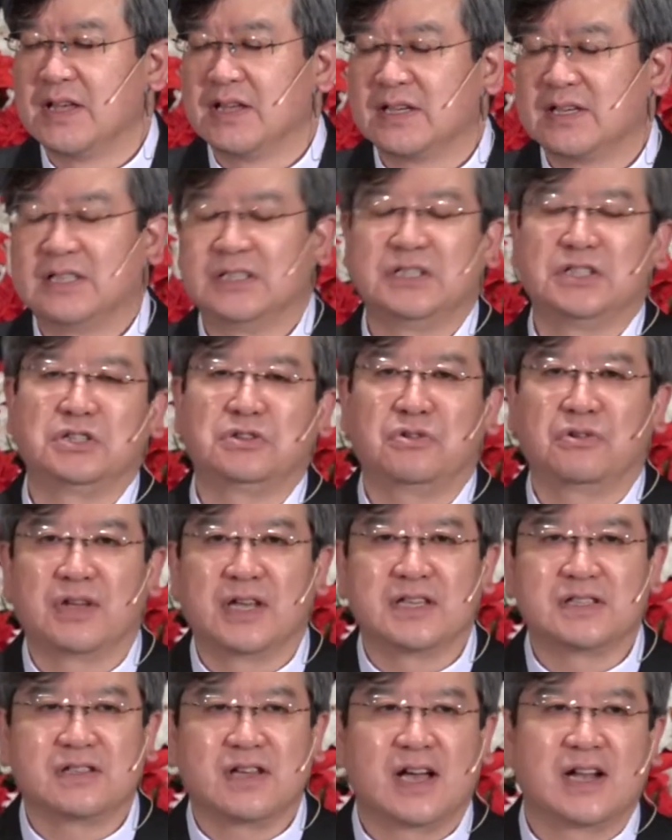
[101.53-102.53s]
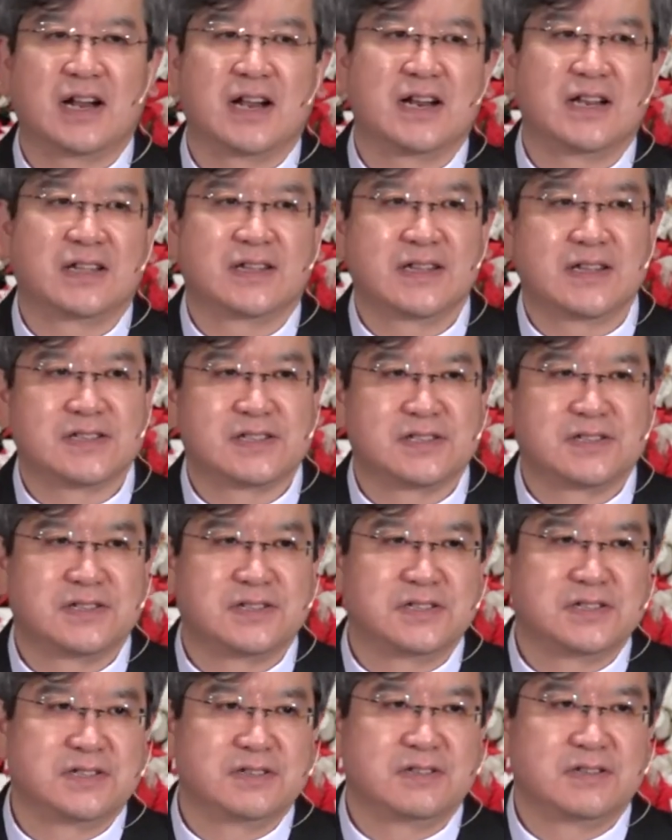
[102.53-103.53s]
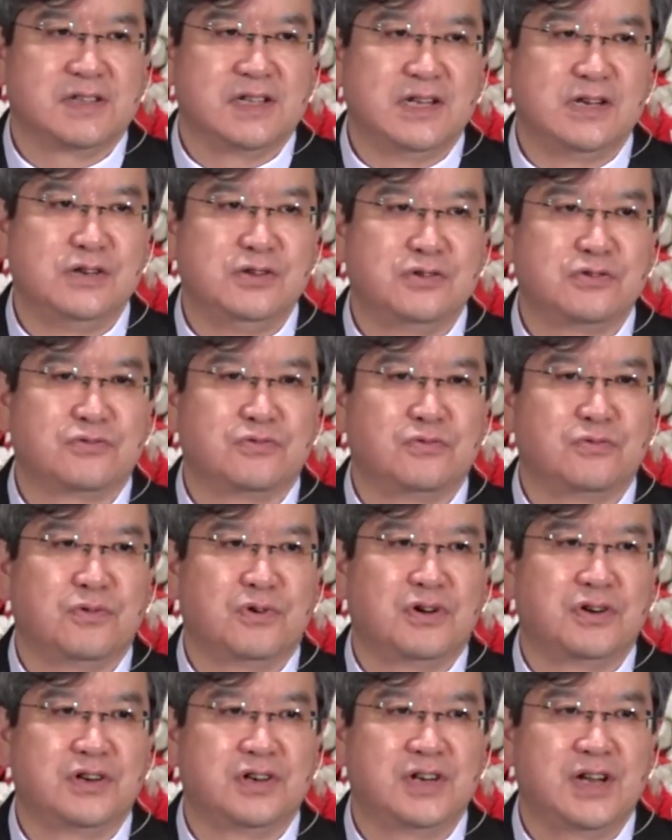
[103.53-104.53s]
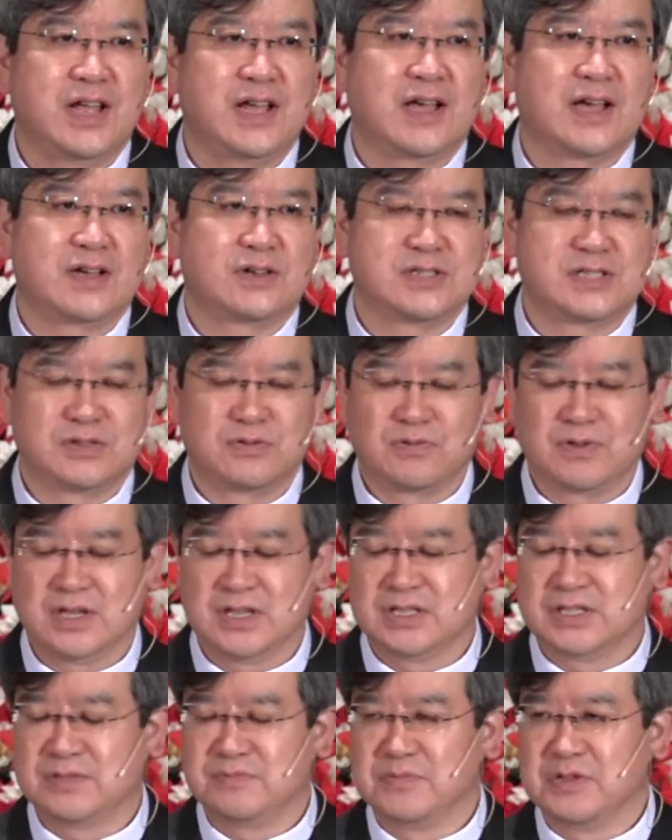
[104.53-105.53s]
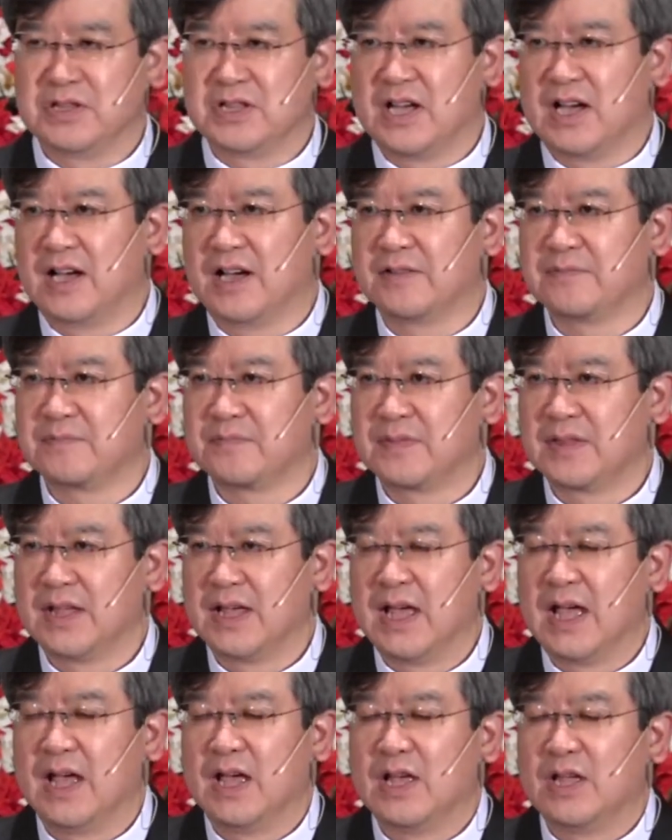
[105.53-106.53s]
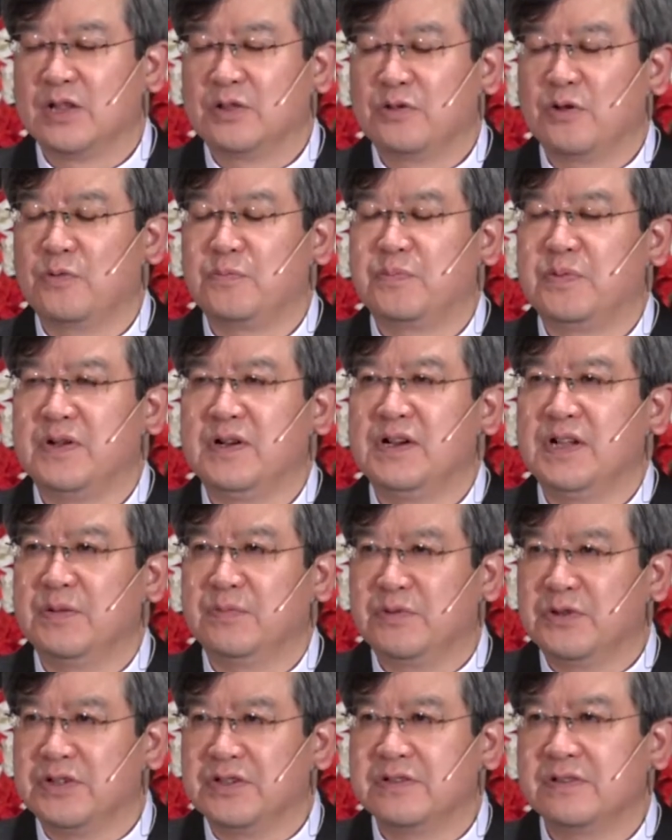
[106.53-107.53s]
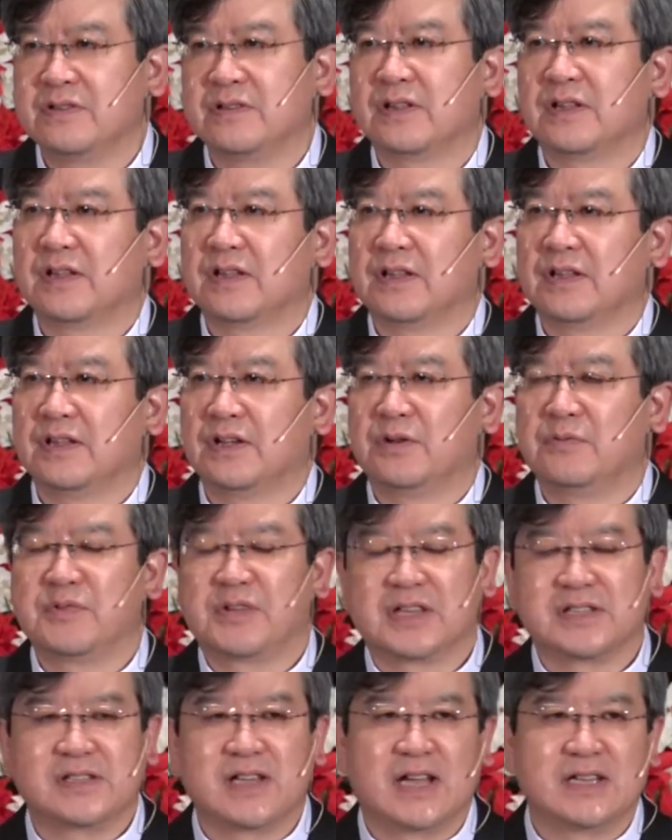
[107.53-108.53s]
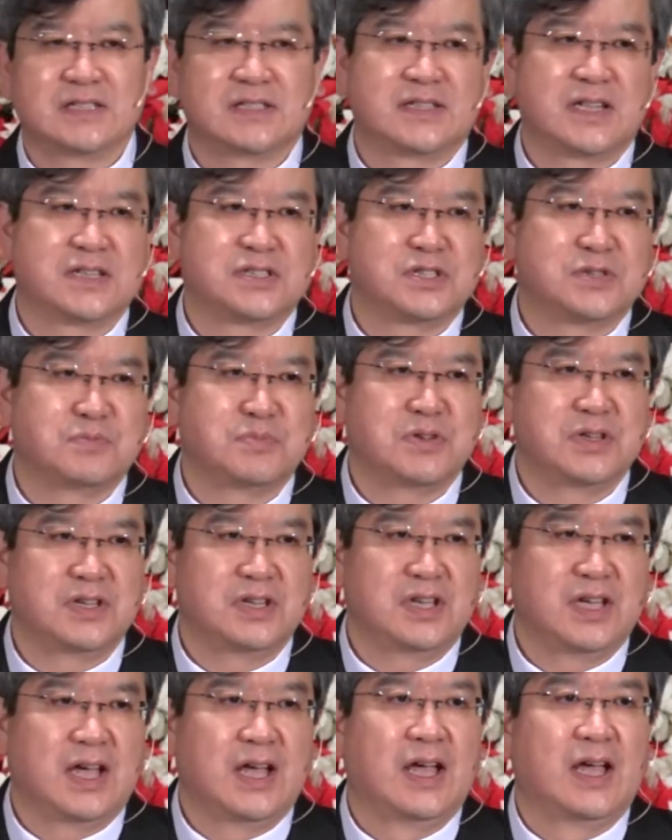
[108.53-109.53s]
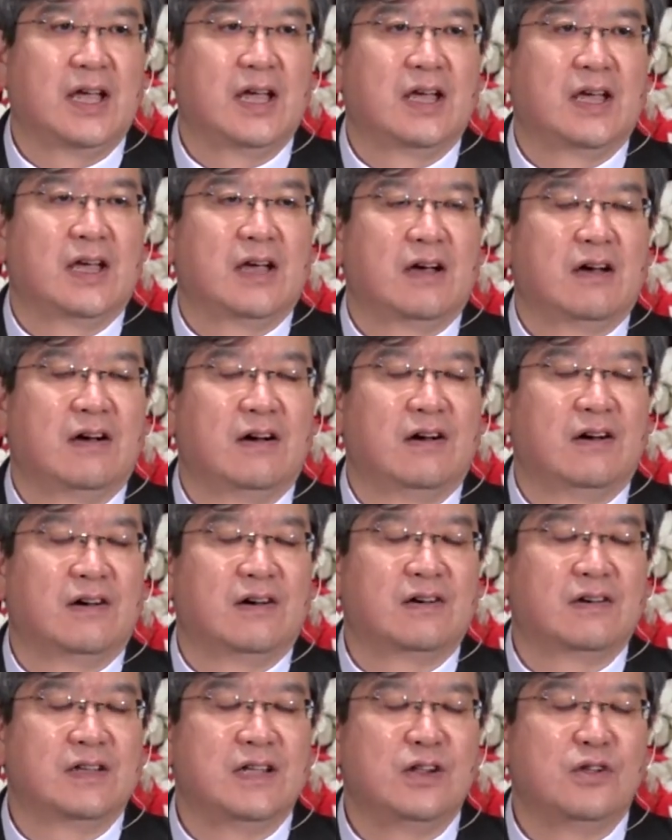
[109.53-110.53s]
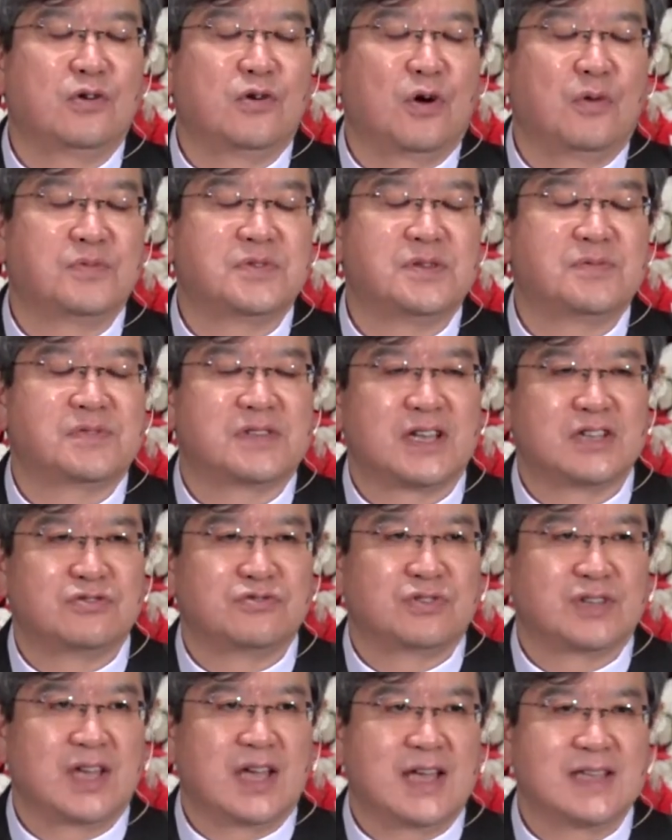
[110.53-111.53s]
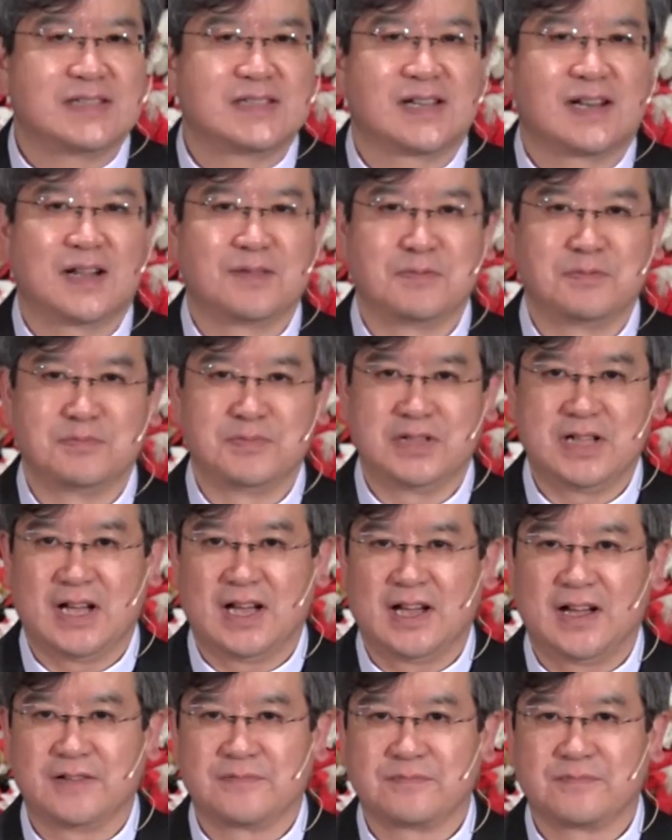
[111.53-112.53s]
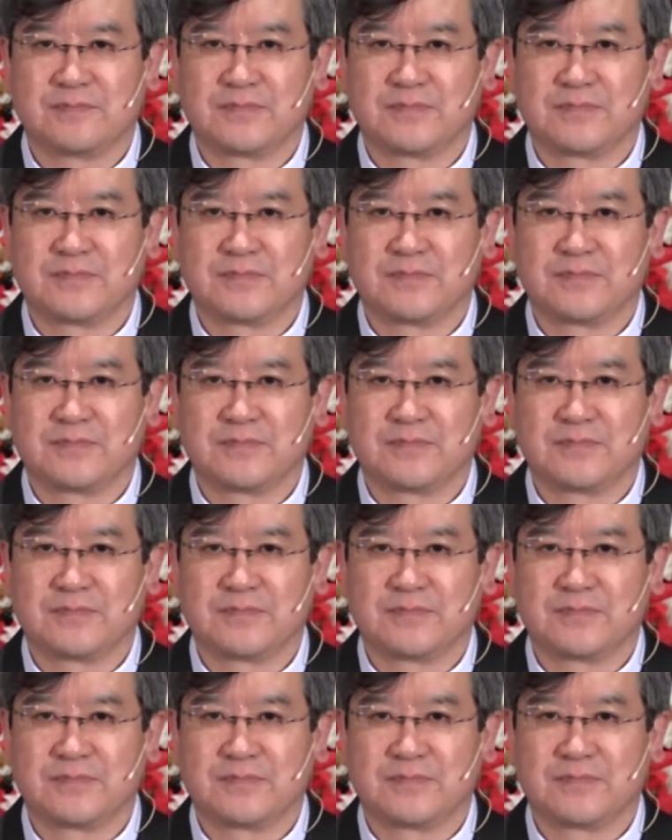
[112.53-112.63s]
그들을 통해서 하나님께서는 인류 구원을 행하시고 계십니다. 또 빌립은 여러분께서 아시다시피 어, 일곱 집사 중에 한 사람입니다.